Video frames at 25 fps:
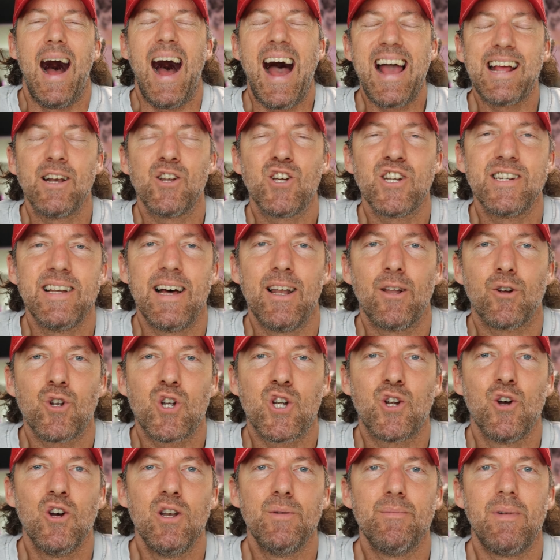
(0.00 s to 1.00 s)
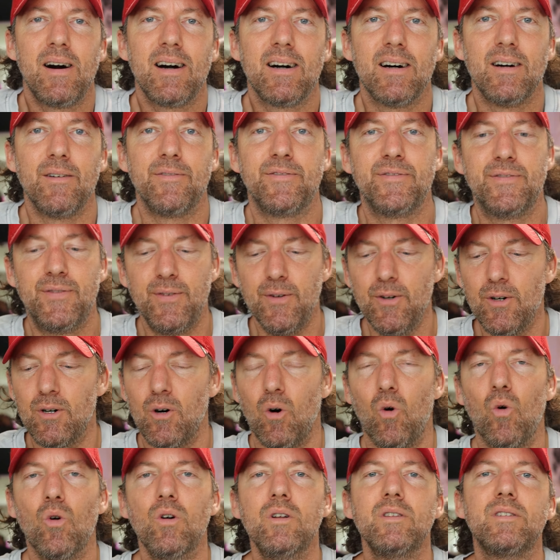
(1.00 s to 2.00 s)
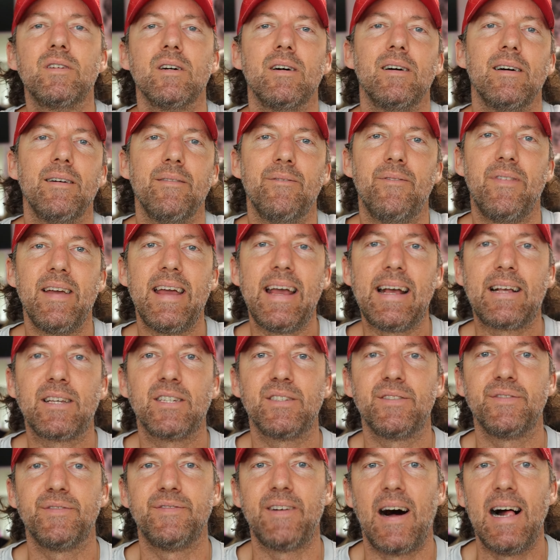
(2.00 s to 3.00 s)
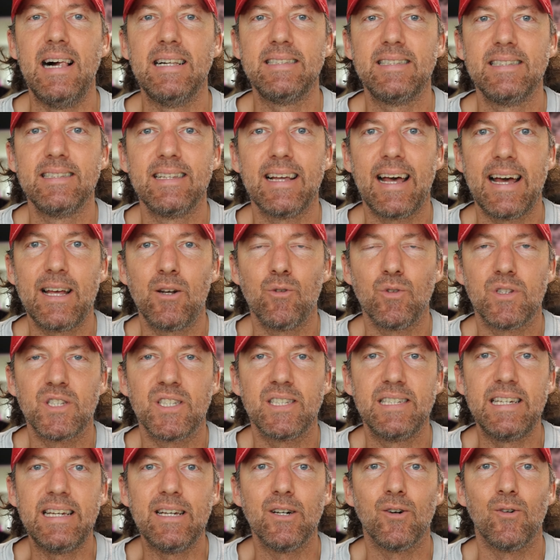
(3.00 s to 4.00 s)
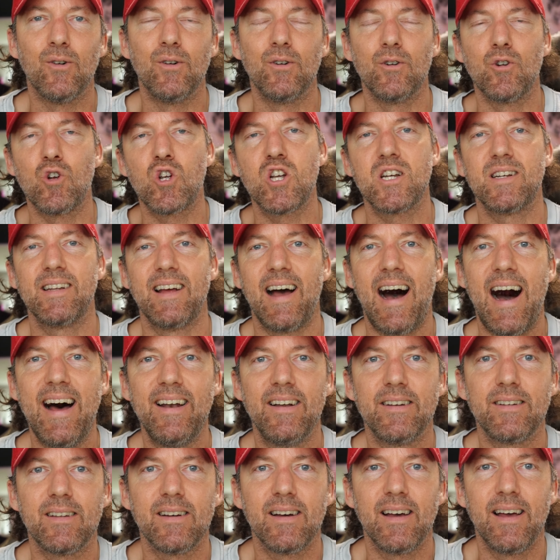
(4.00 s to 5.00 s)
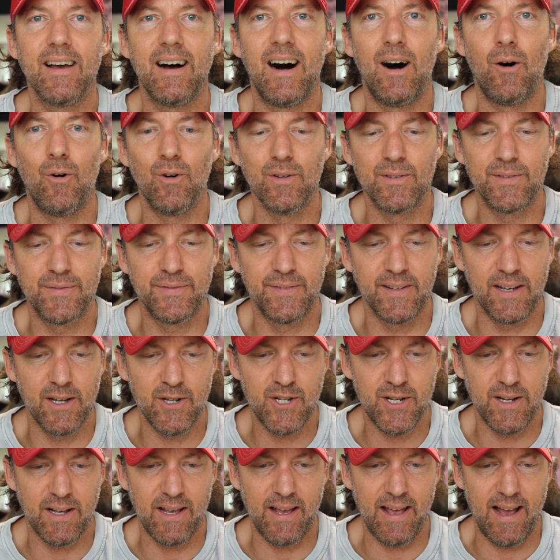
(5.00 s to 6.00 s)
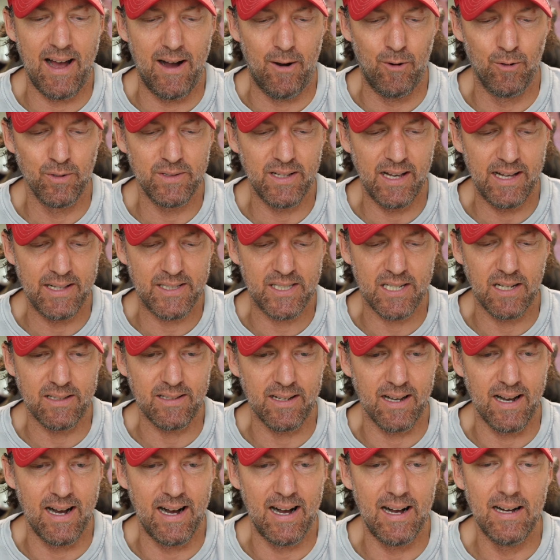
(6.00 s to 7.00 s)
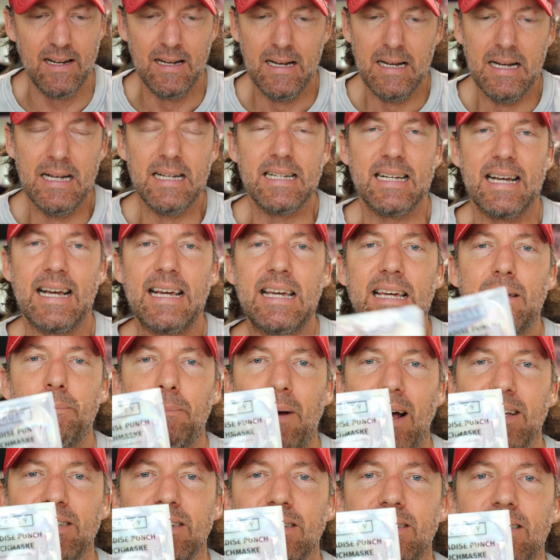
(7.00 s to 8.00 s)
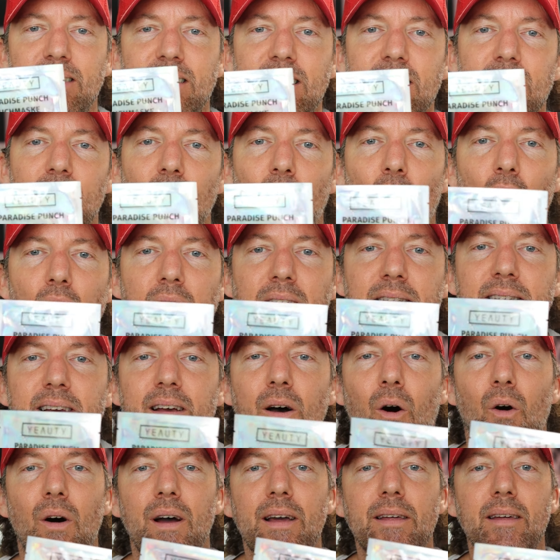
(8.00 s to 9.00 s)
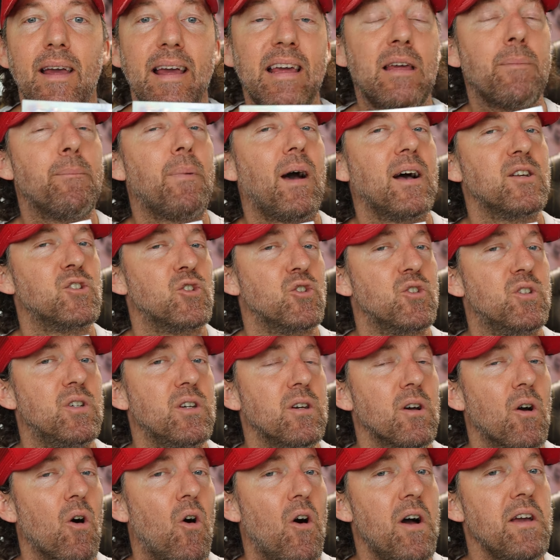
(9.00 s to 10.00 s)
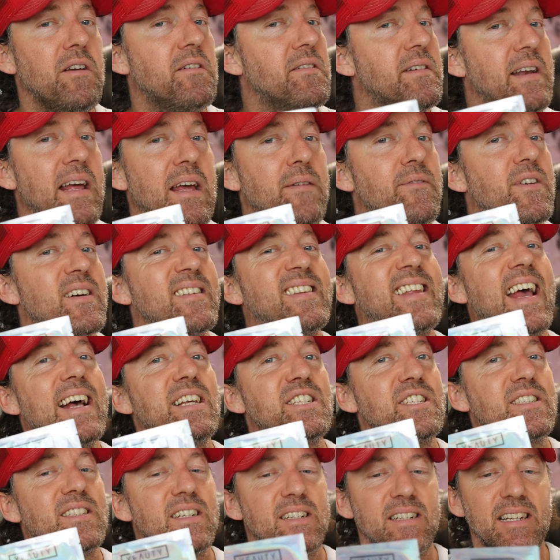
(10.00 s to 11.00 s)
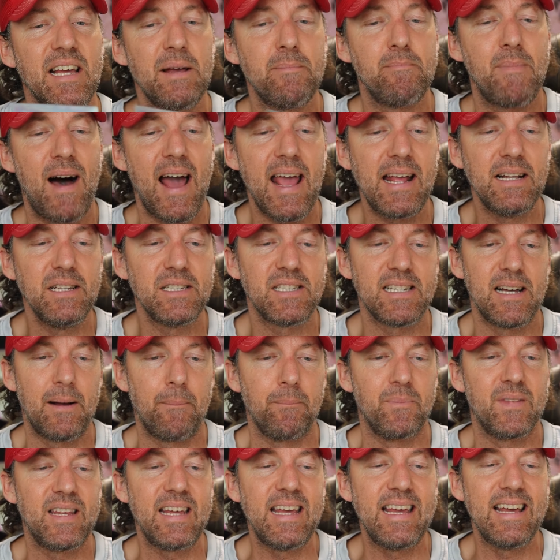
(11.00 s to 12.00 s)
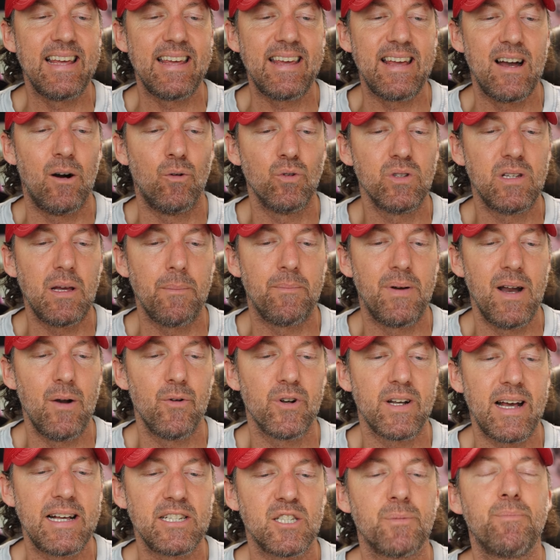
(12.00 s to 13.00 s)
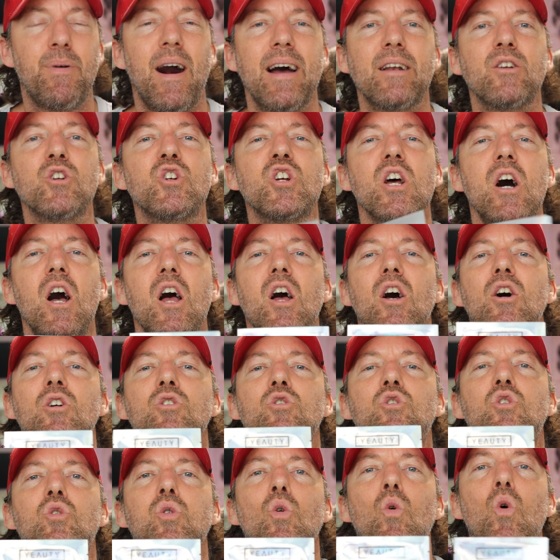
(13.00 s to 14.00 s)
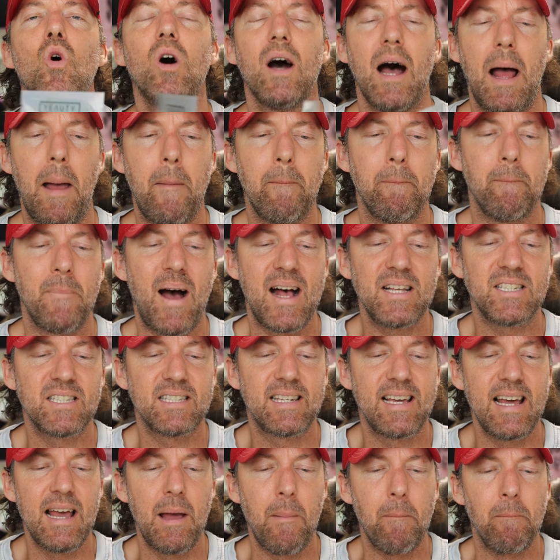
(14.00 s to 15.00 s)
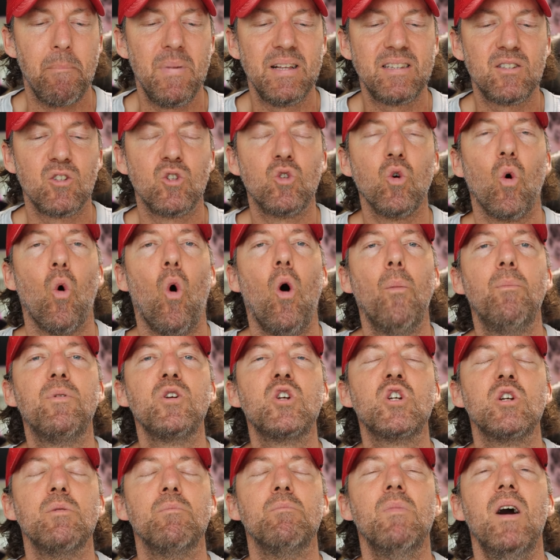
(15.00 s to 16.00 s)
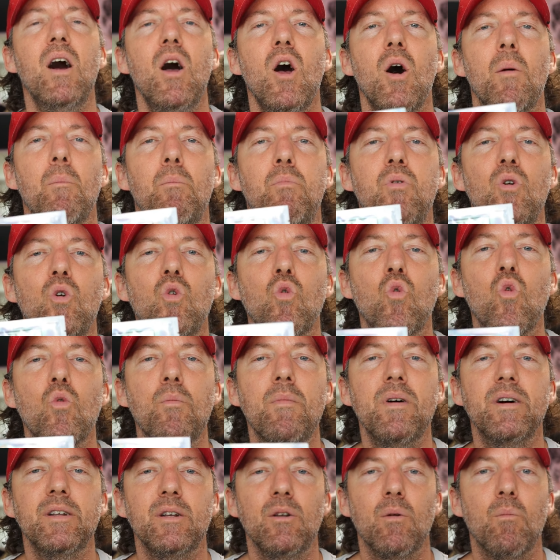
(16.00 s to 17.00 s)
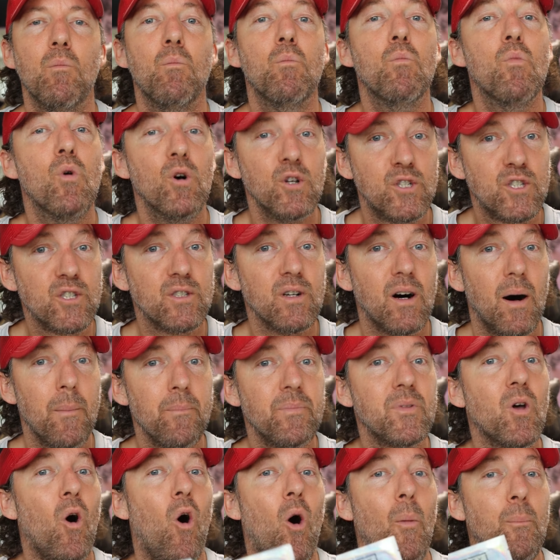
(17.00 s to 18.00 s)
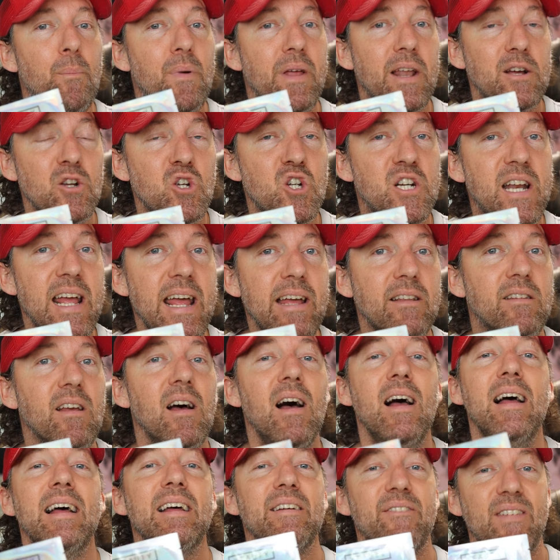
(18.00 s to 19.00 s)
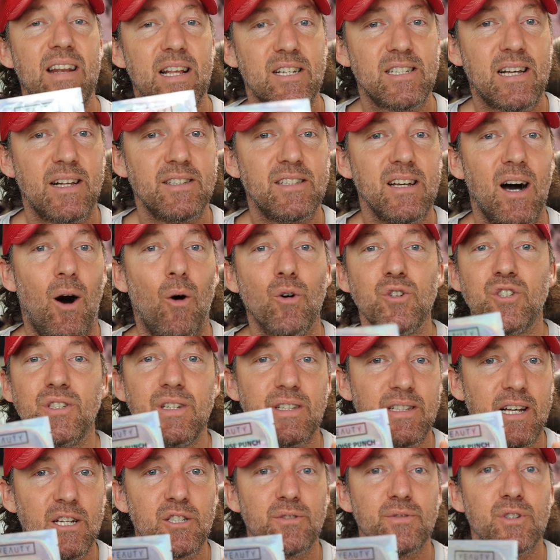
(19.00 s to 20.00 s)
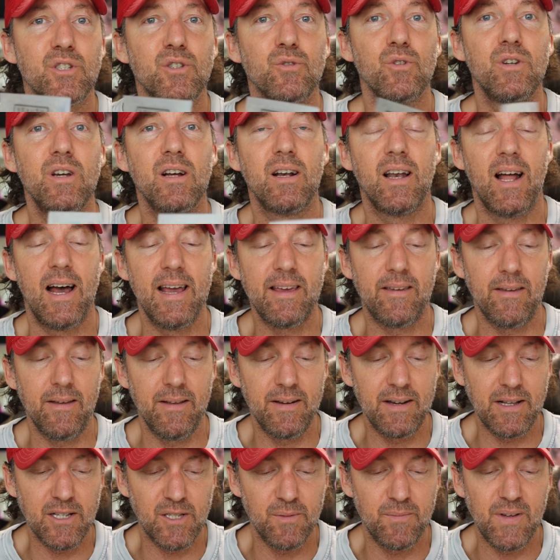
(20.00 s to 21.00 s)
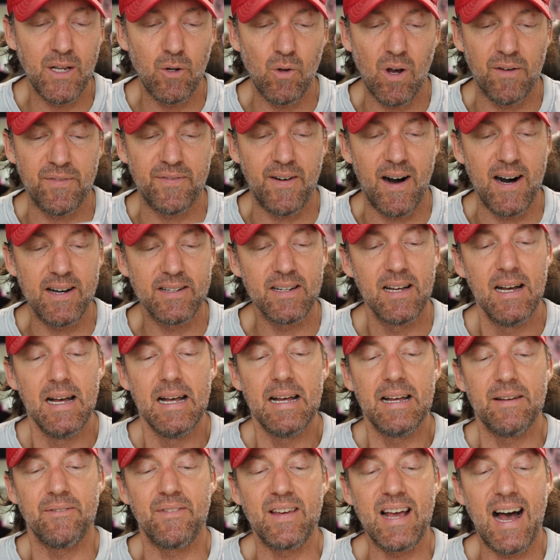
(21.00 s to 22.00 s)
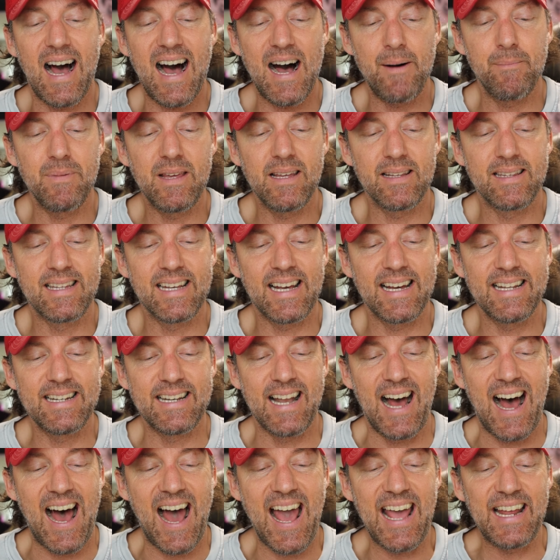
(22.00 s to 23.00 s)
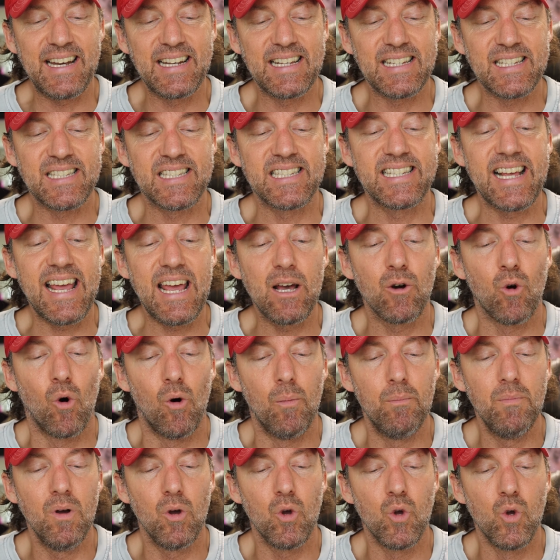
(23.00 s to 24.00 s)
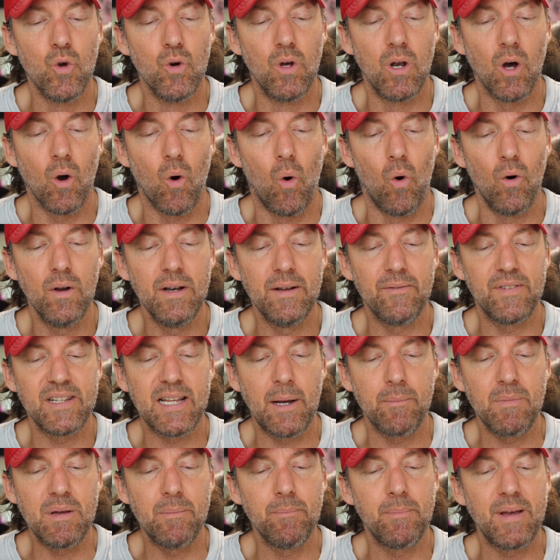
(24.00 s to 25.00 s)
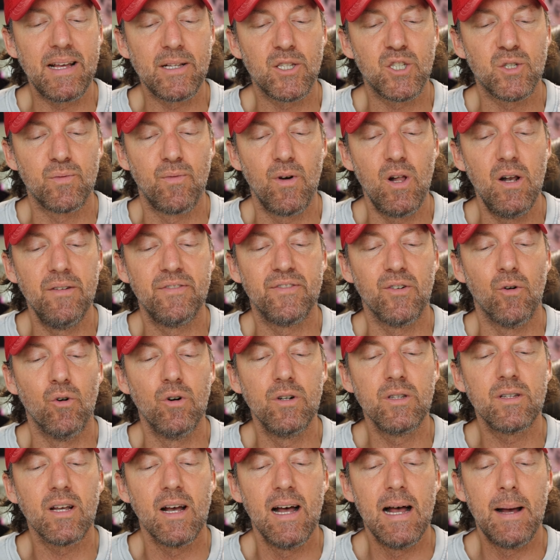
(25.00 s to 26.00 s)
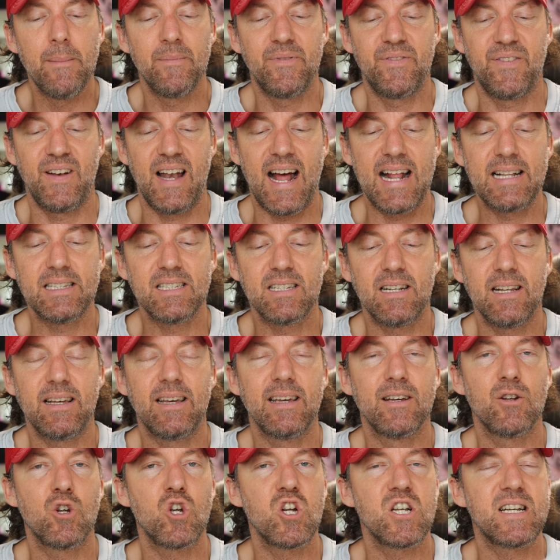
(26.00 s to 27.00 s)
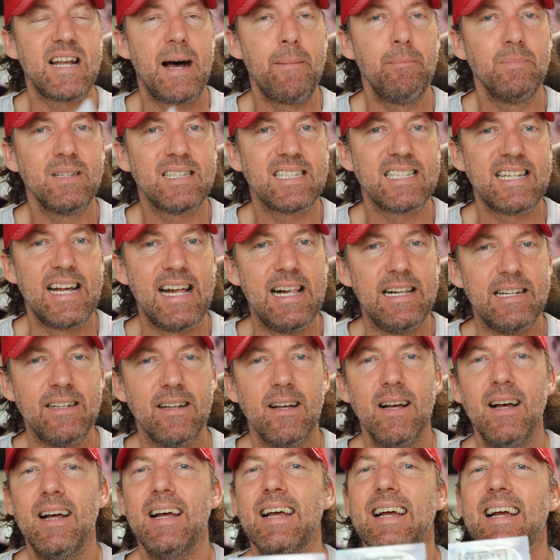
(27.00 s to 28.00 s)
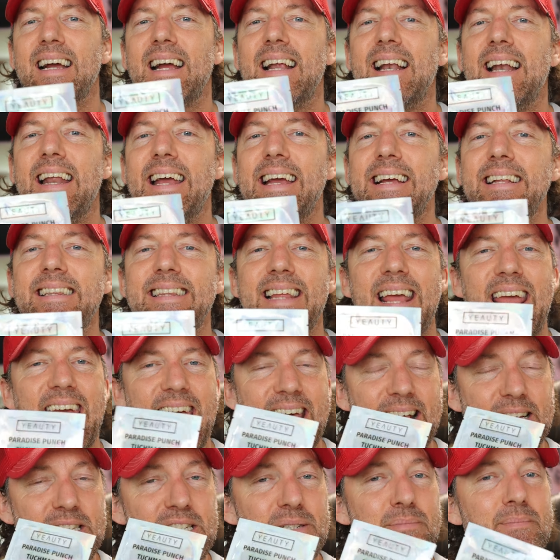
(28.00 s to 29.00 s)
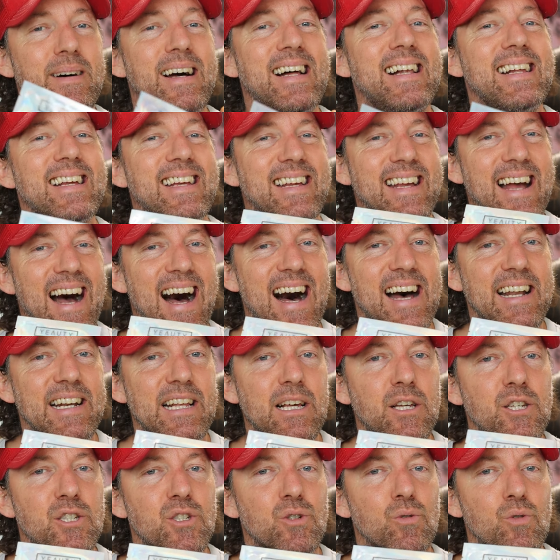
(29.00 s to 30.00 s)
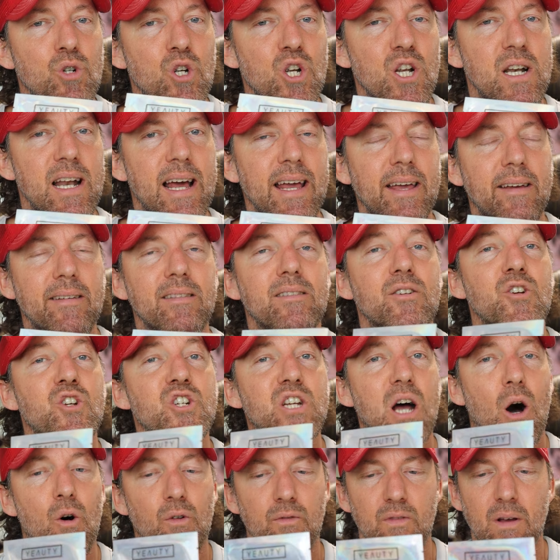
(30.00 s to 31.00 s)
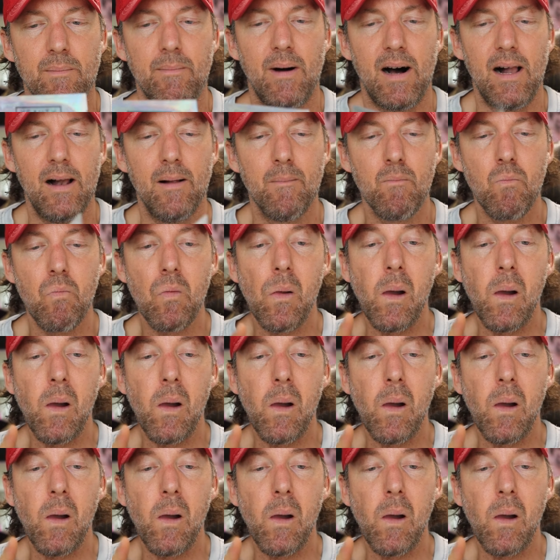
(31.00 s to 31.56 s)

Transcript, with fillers: Ein schneller Schönmacher für unterwegs, Faltenreduzierung, strahlendere Haut, frischere Haut etc. Ich präsentiere heute euch, ich präsentiere euch, nee, wir testen gemeinsam die Yauti Paradise Punch Tuchmaske mit tropischem Blumenmuster. Ob mir das steht, wie das Ganze aussieht, das wirst du hier gleich in diesem Video erfahren. Wir haben hier drin ein Serum, Hyaluron, Vitamin B12 und pflanzliche Stammzellen. Klingt erstmal gar nicht so schlecht. Schauen wir mal.